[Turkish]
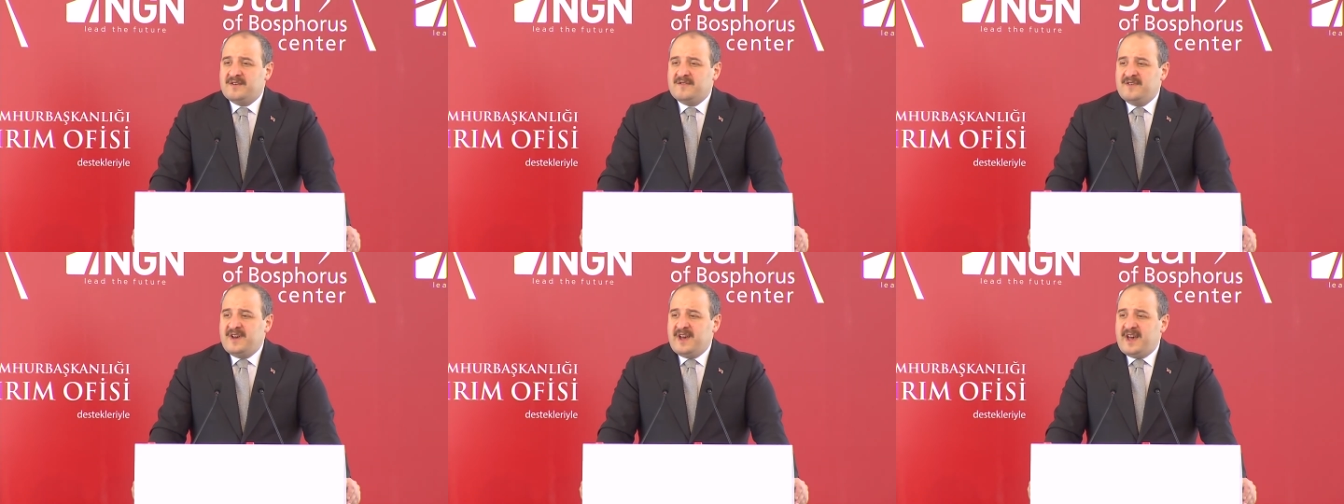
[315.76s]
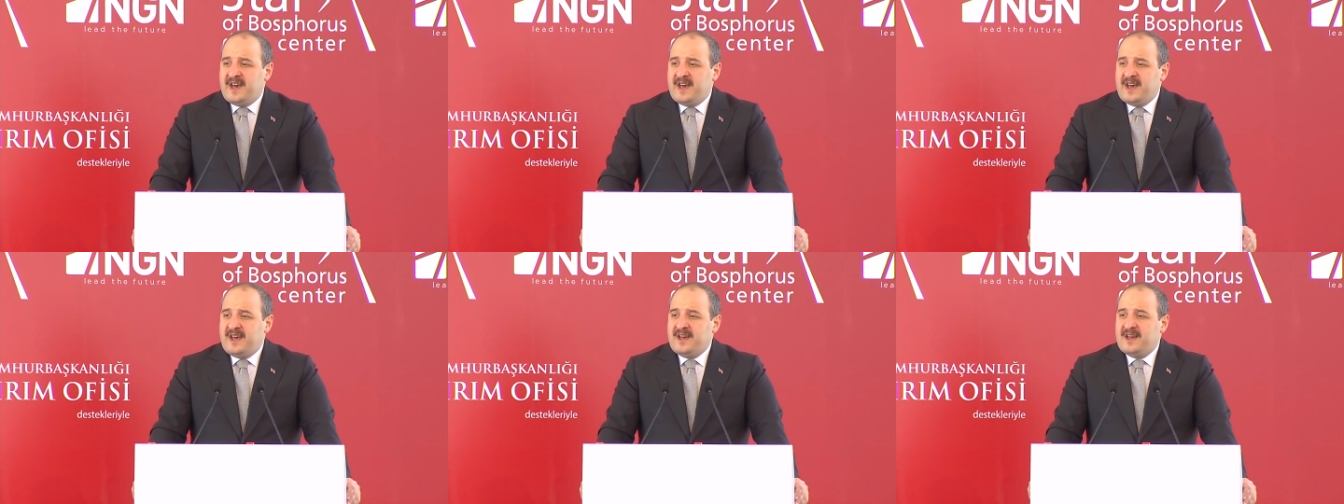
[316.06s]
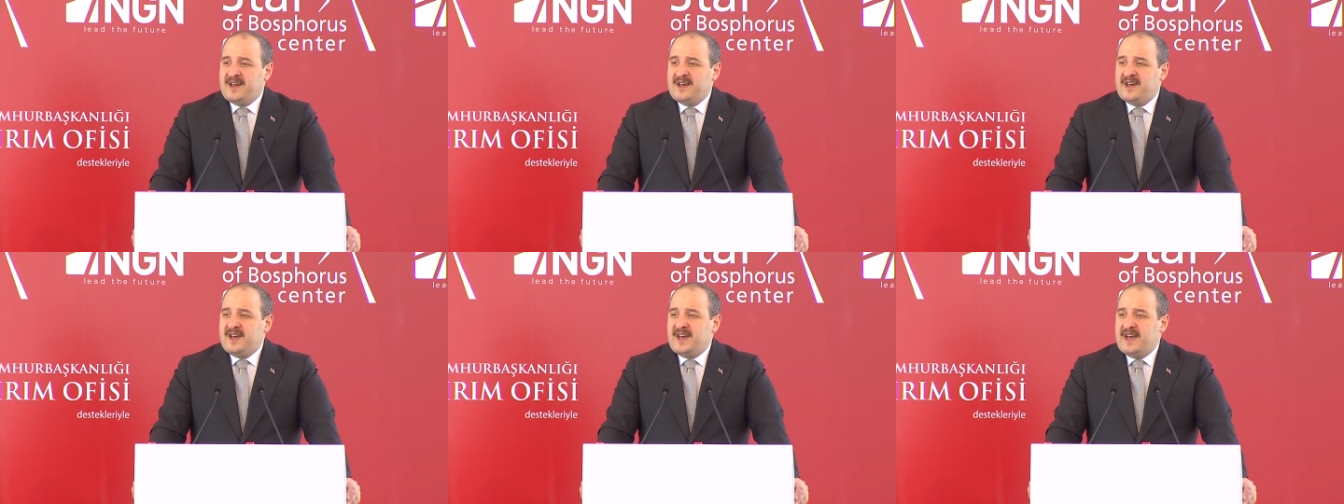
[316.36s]
ve
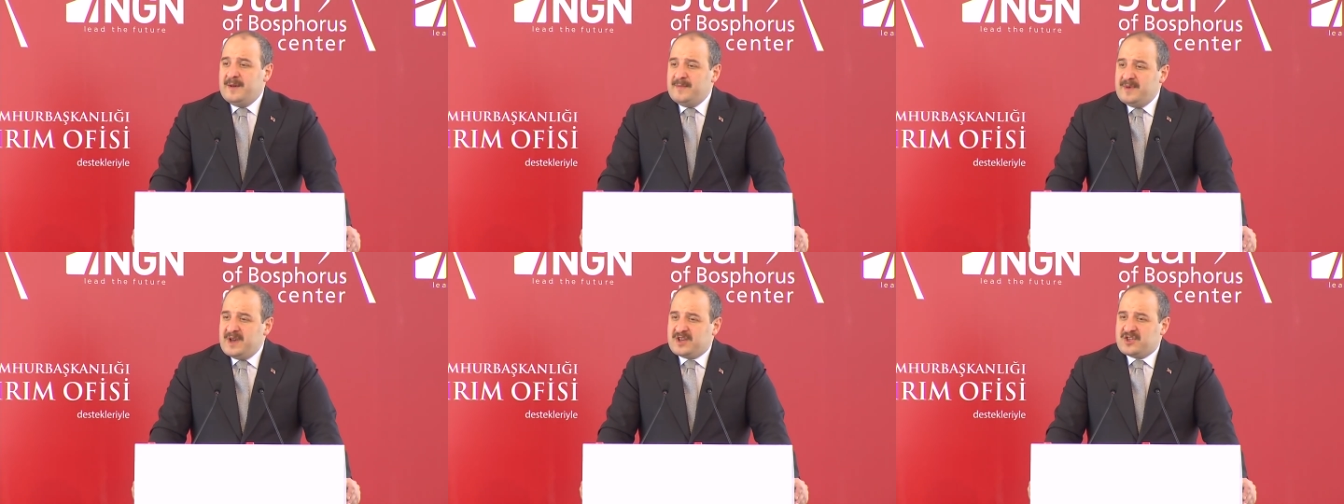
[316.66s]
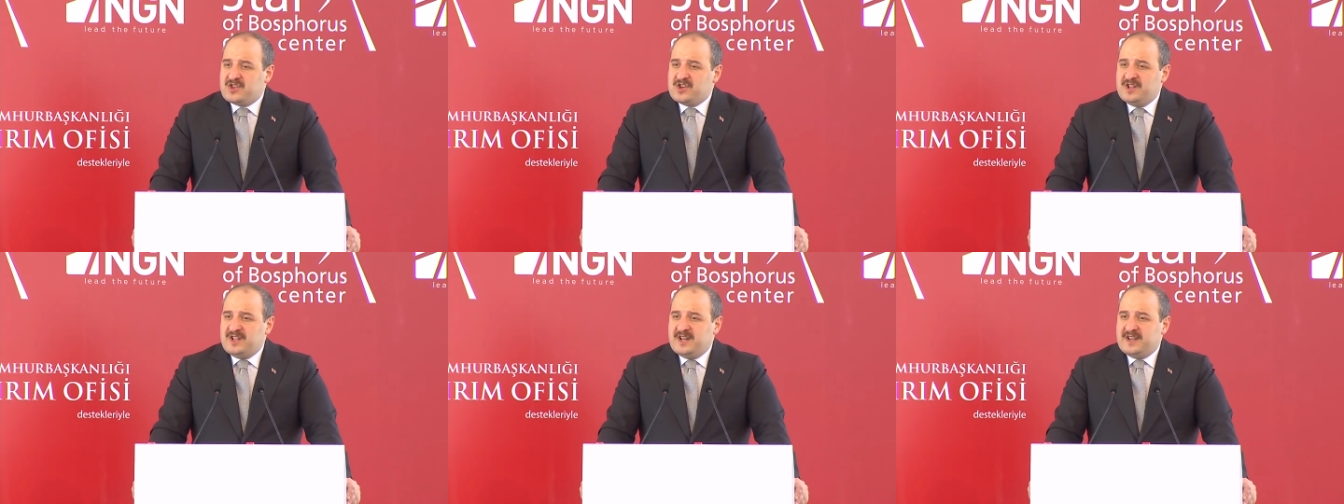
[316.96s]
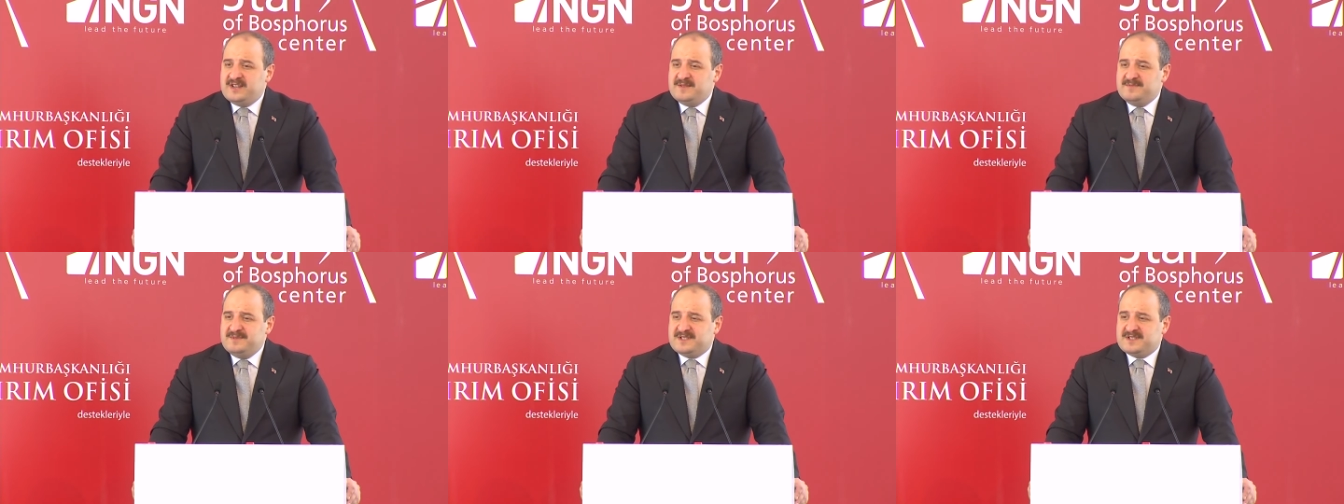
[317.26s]

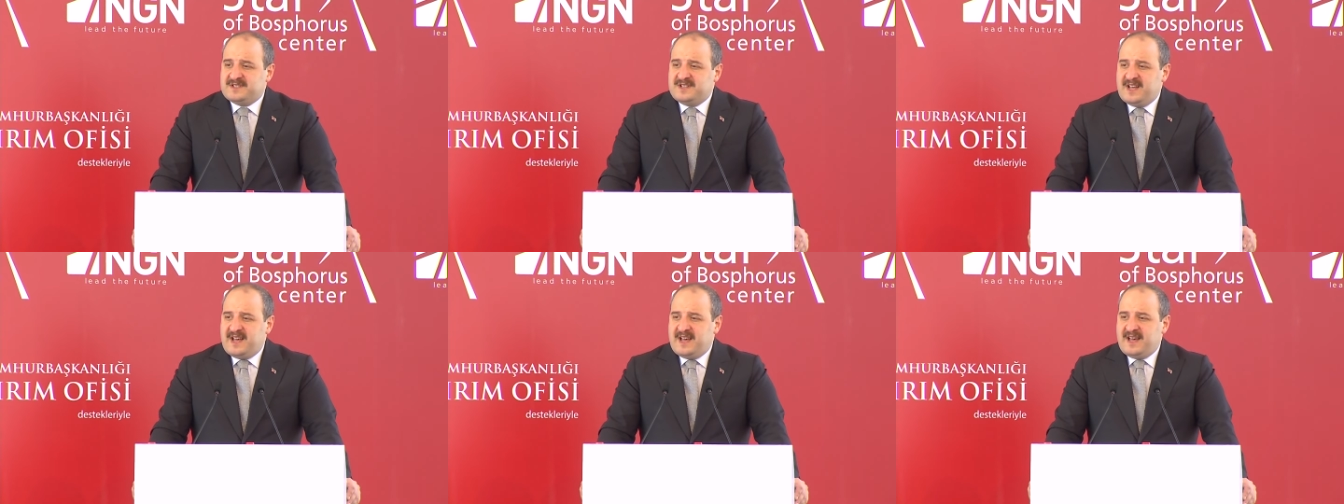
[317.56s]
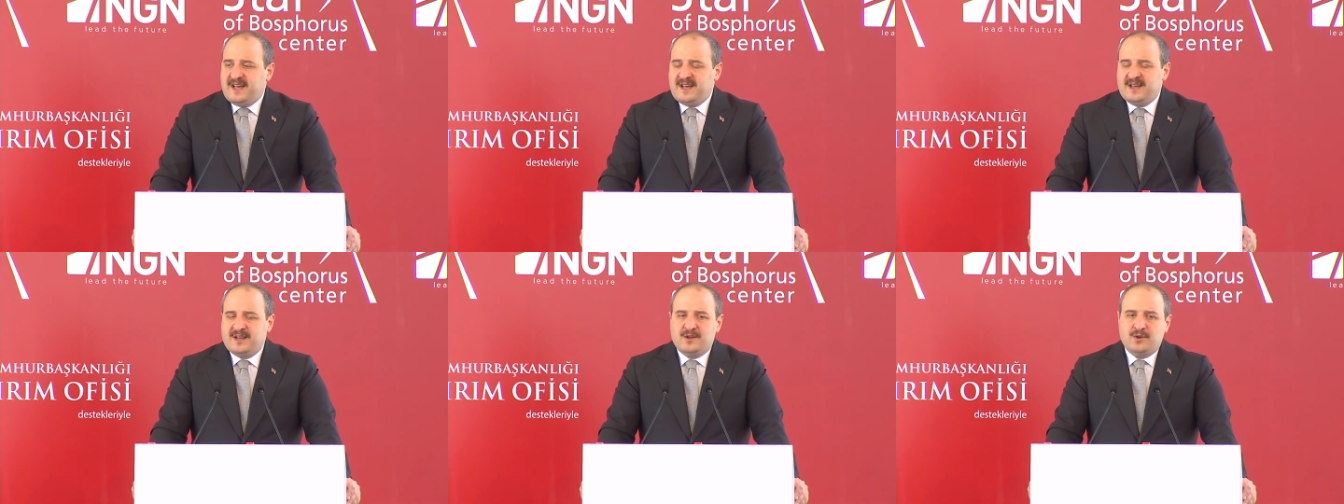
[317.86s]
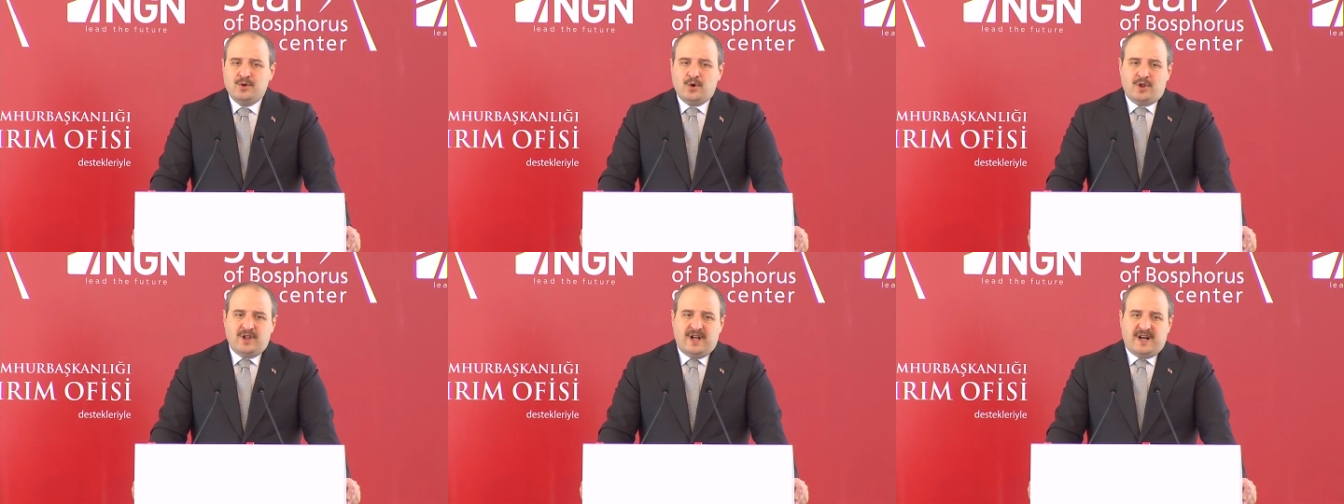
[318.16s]
emekçilerimizle
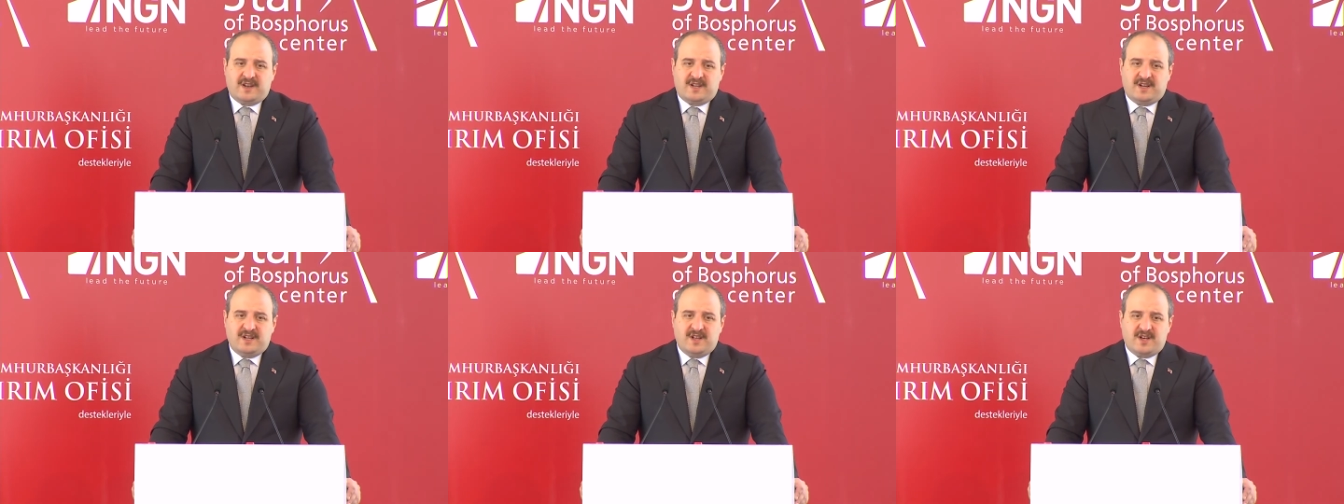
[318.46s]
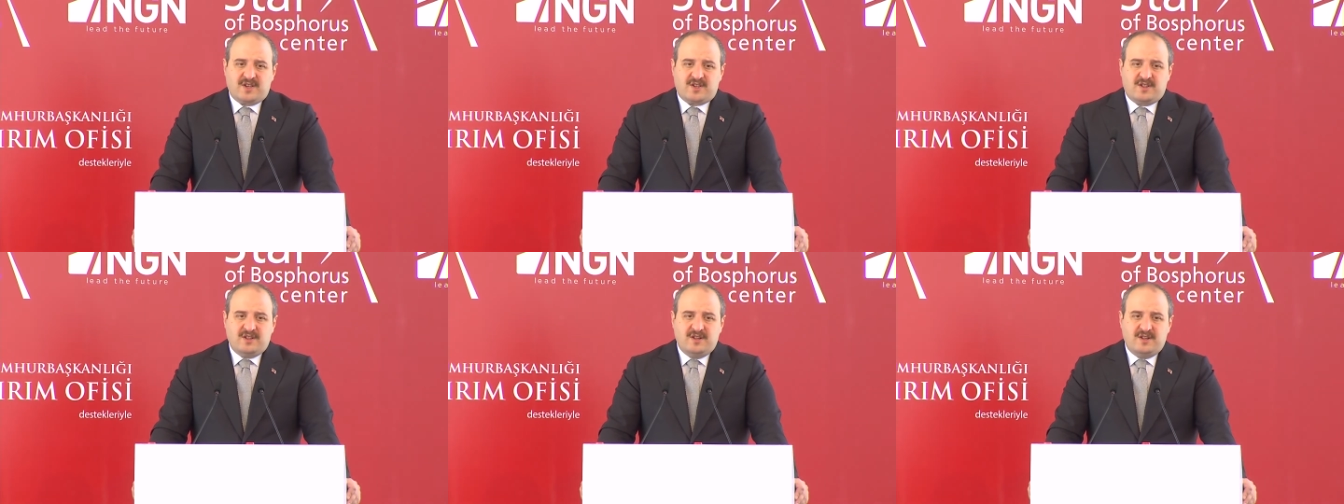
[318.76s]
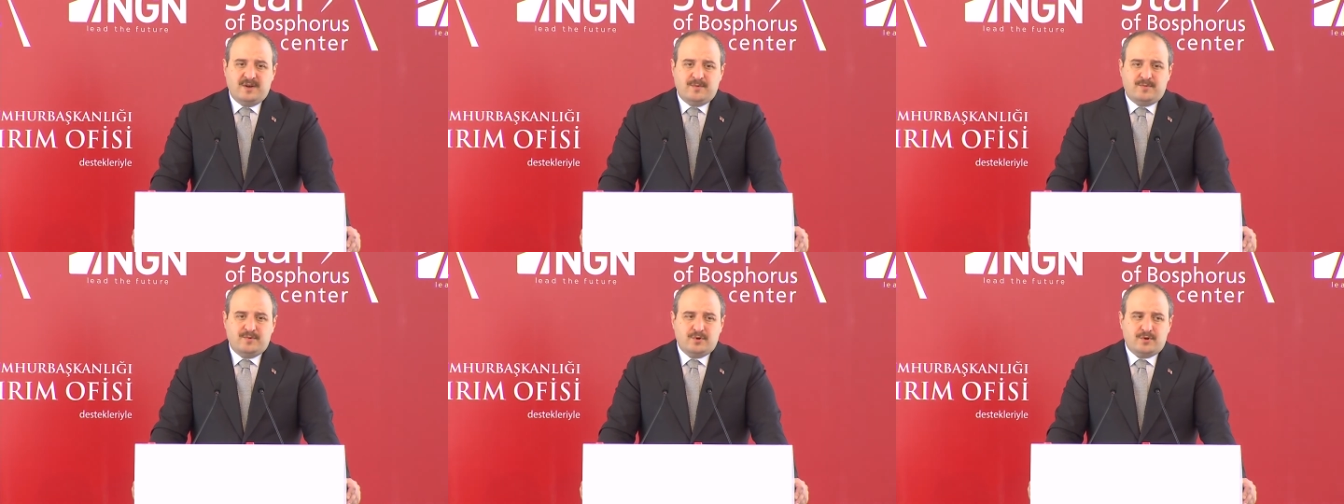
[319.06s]
yol arkadaşlığı
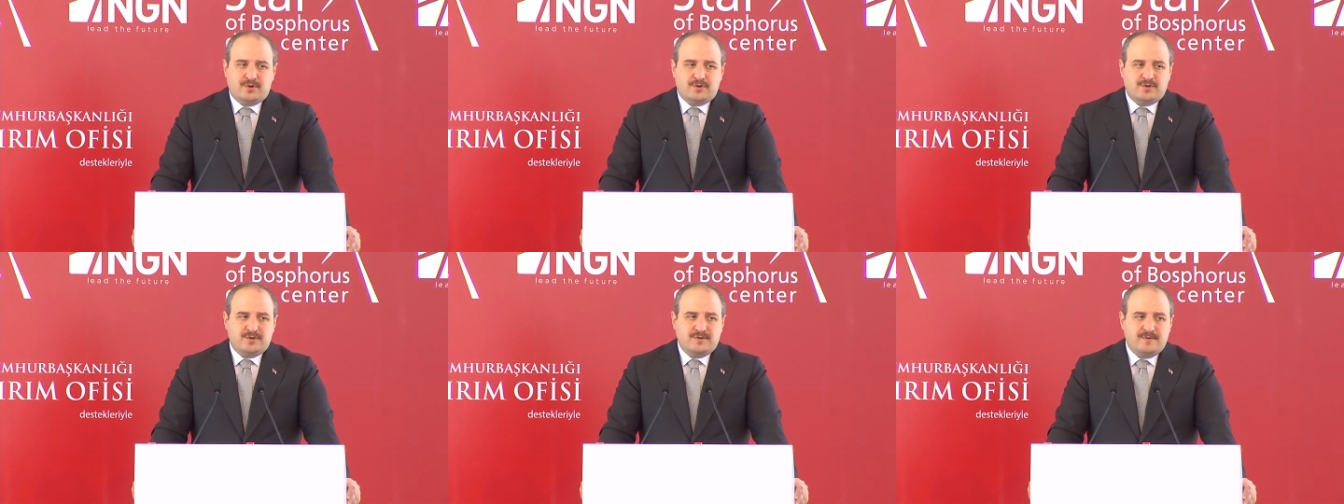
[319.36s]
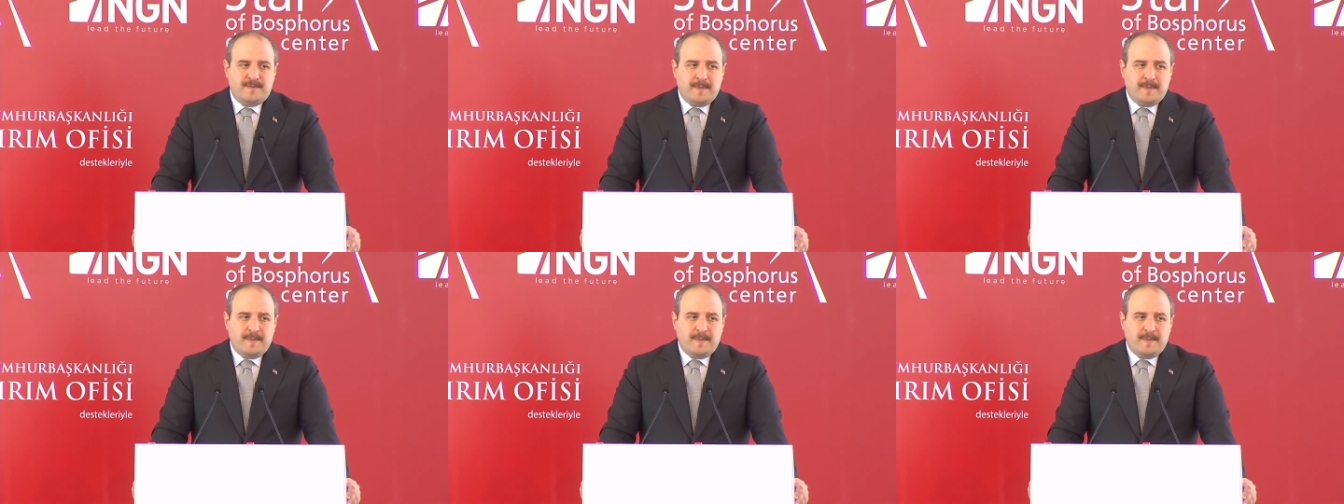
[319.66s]
yapıyoruz.